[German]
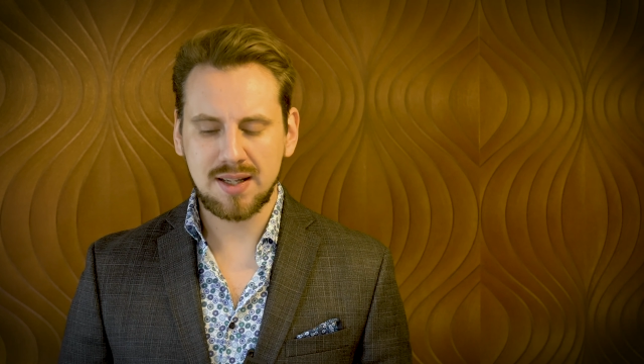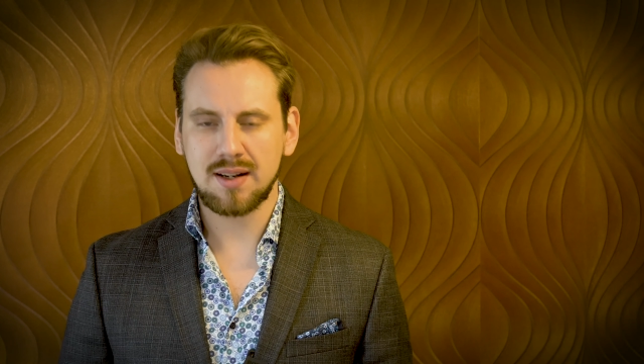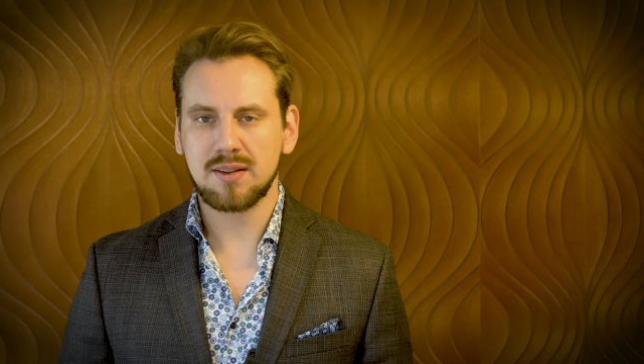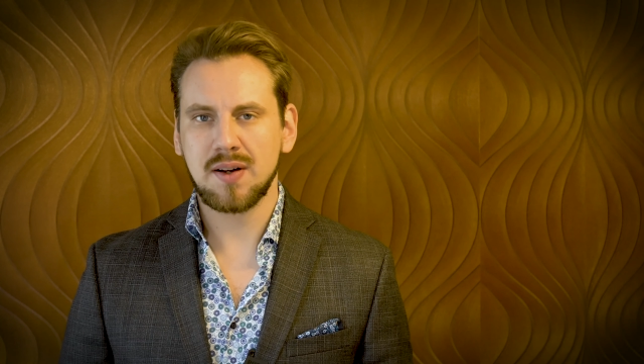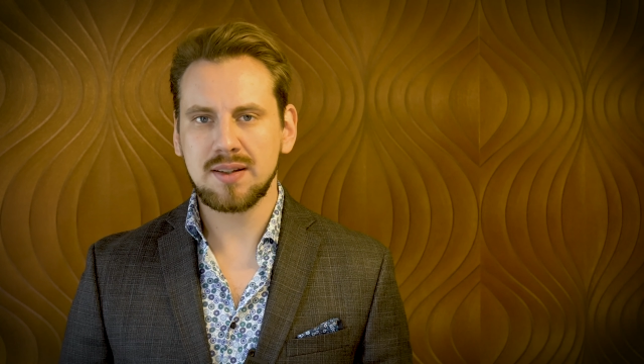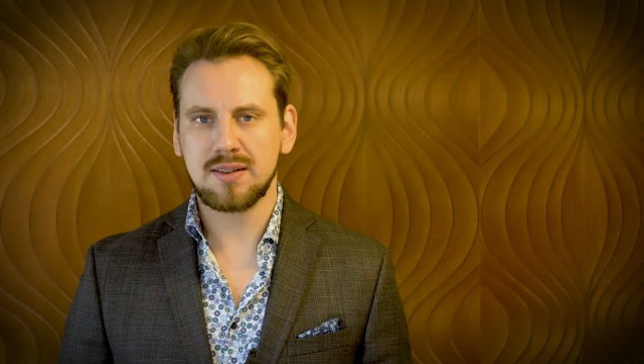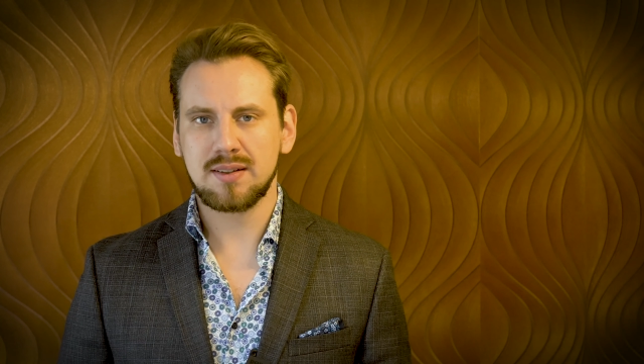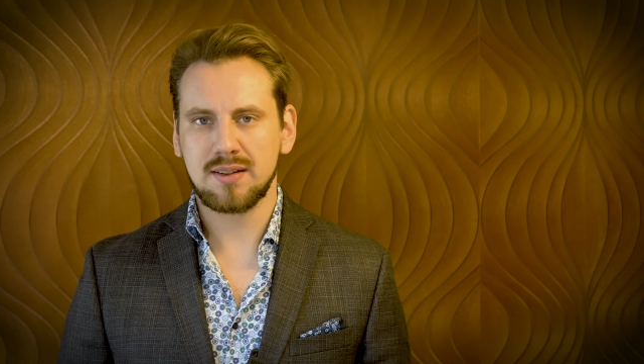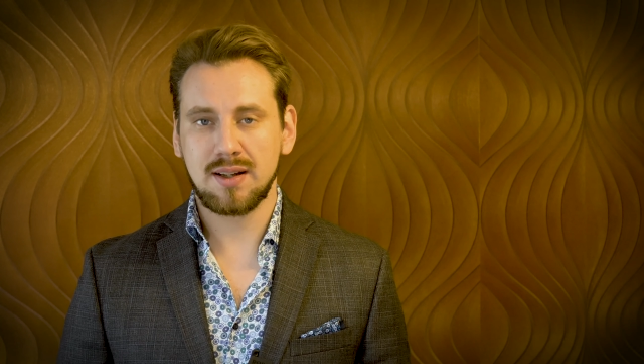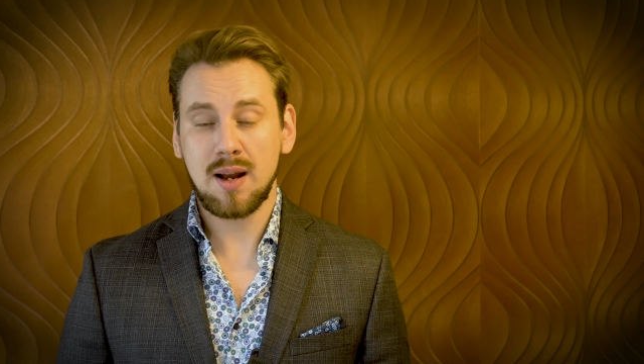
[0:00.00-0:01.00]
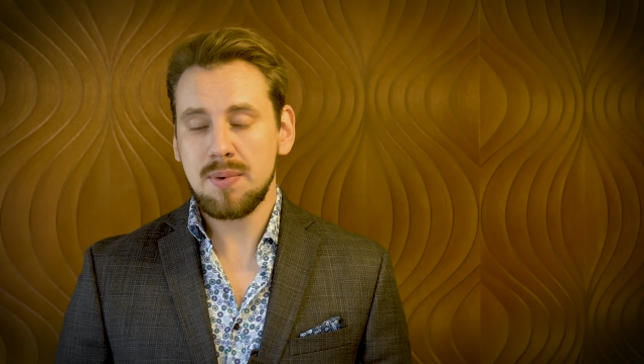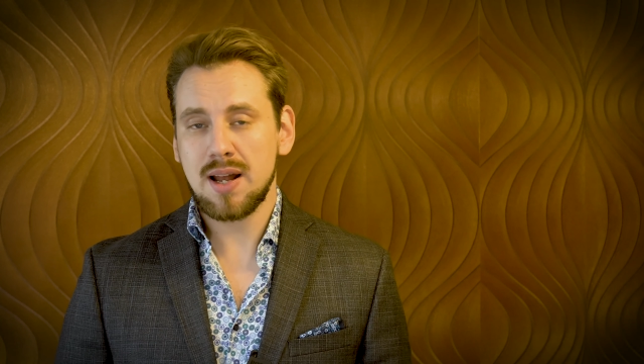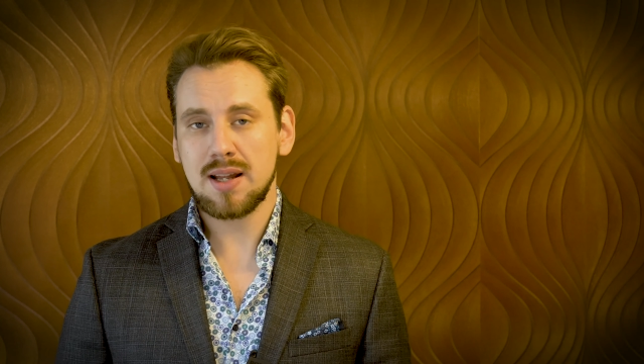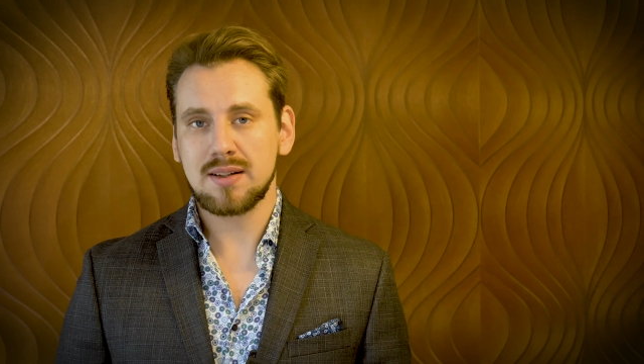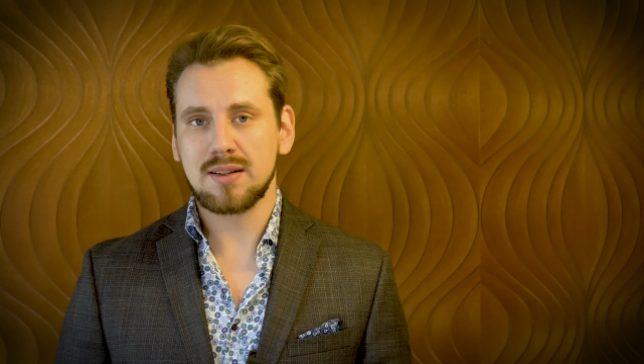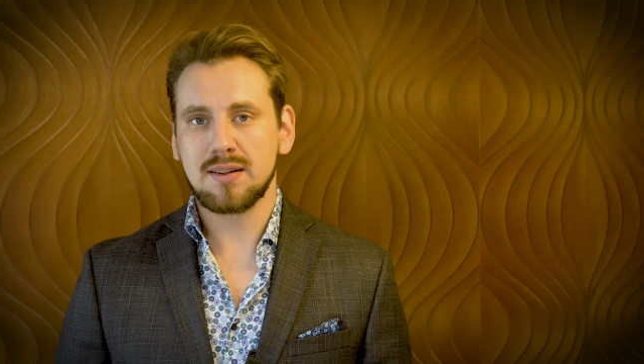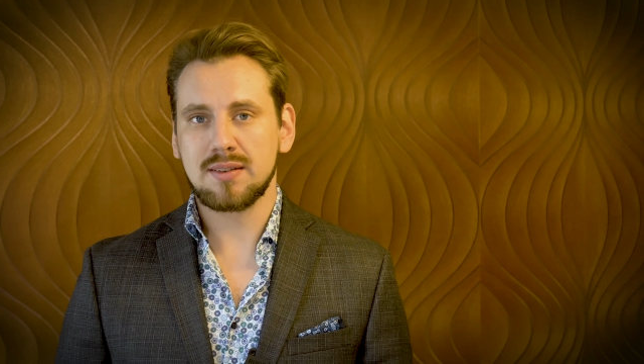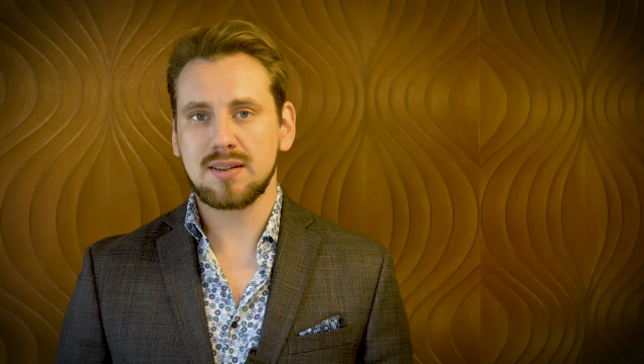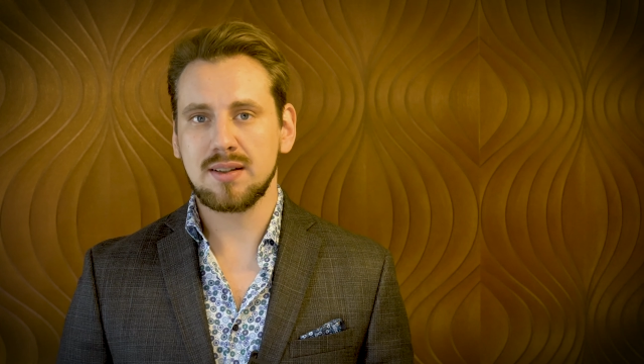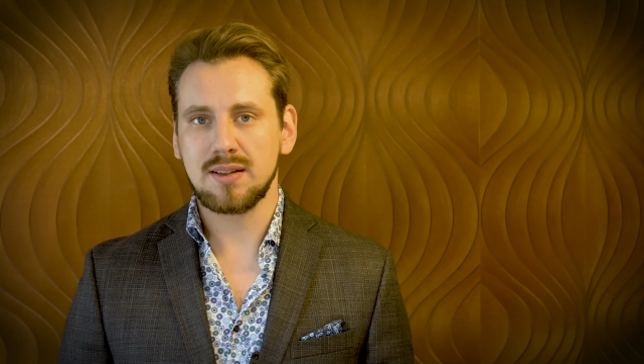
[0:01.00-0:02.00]
ich kann das Fazit ableiten,
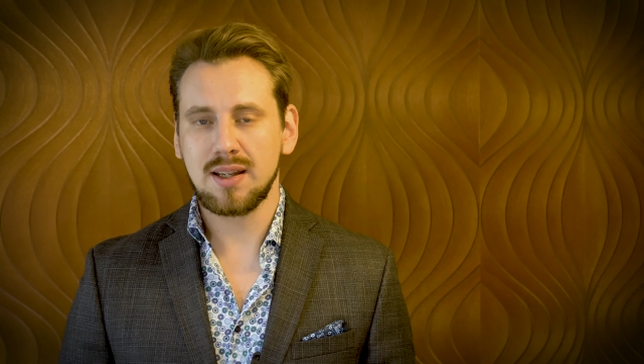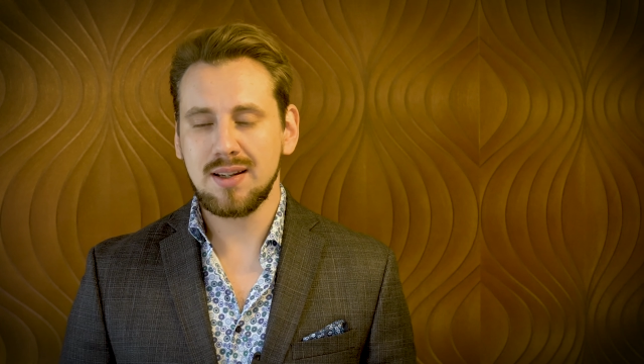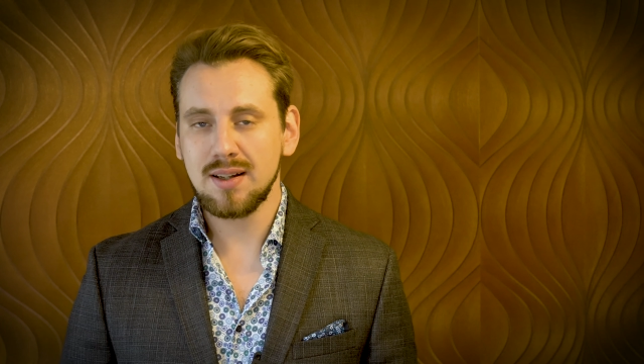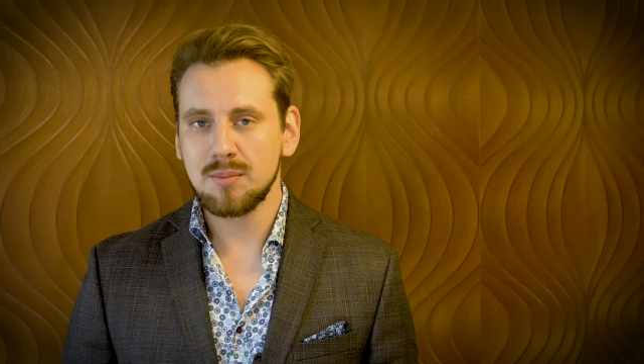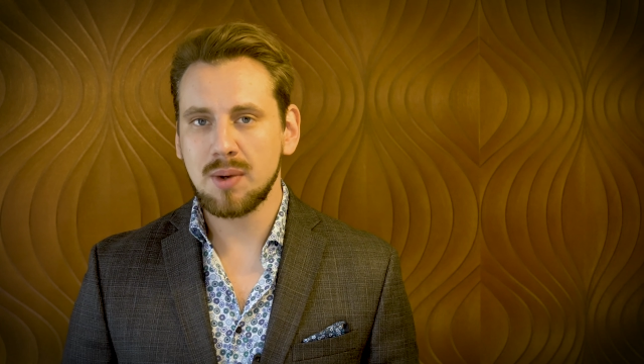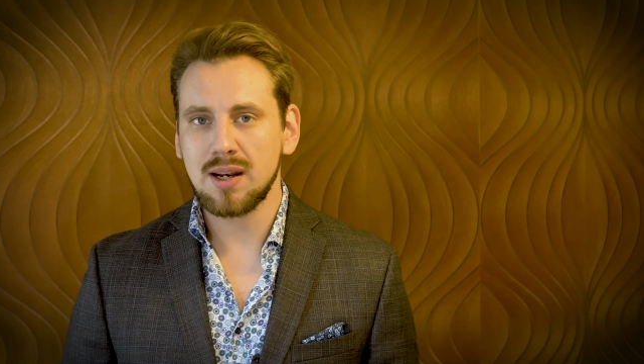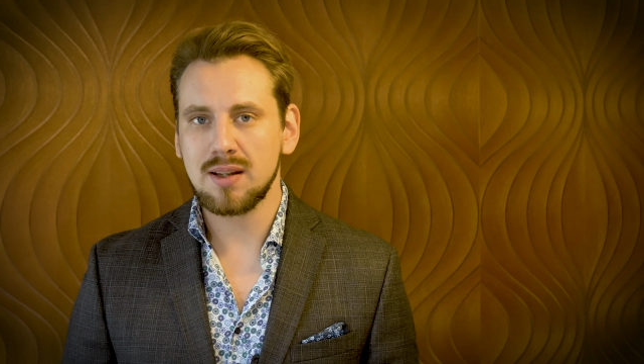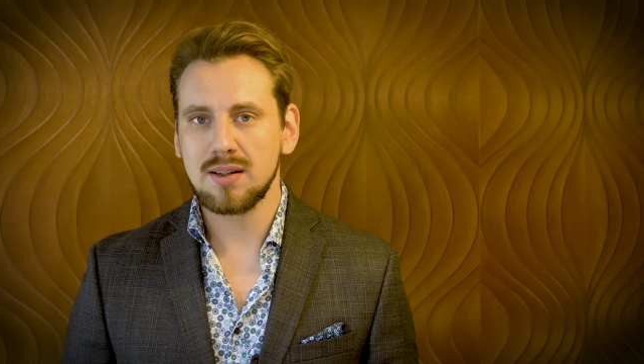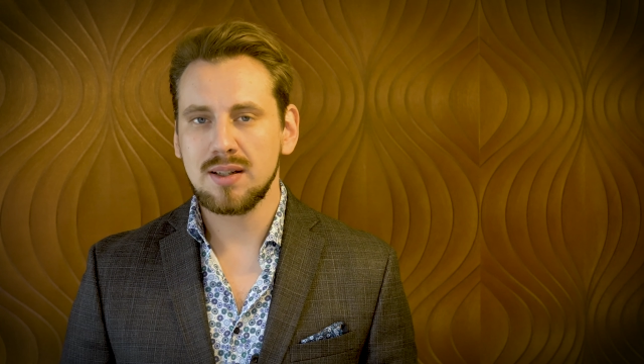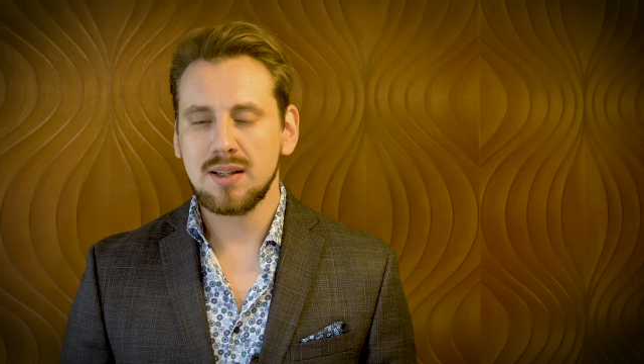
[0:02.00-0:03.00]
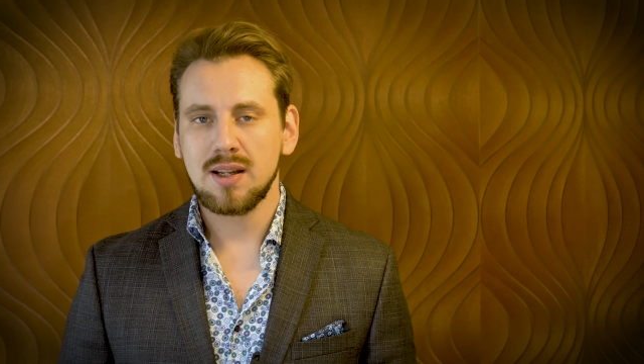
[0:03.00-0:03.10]
dass eher meine